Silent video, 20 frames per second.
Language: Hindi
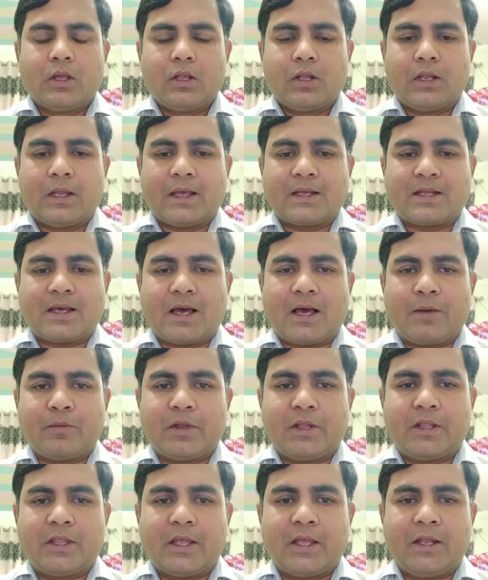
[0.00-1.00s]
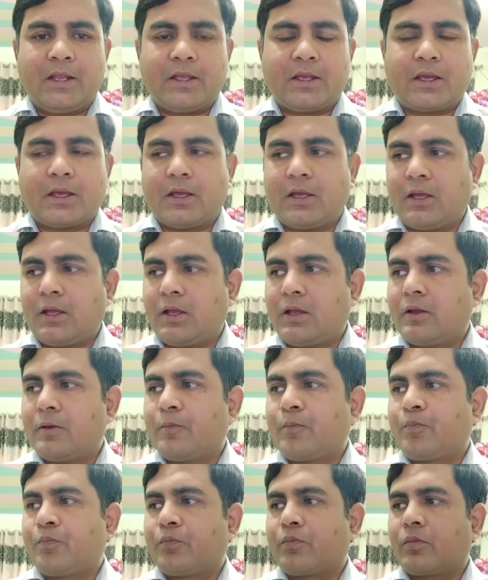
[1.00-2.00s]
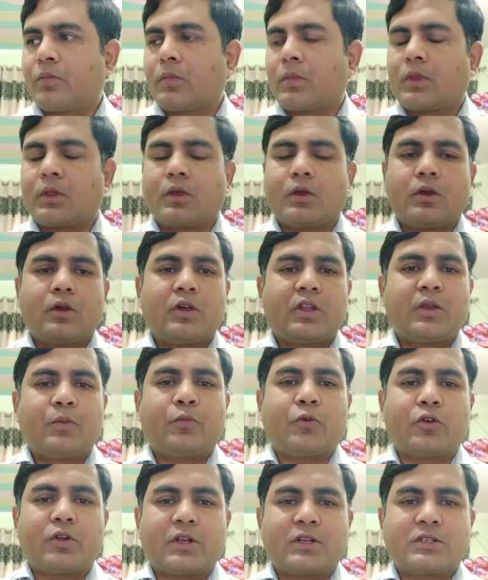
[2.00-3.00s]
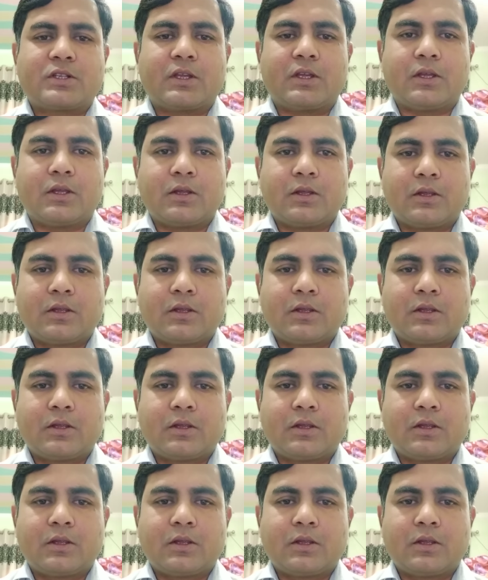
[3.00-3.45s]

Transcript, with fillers: लिहाजा आपने दिल्ली के रिपोर्टर से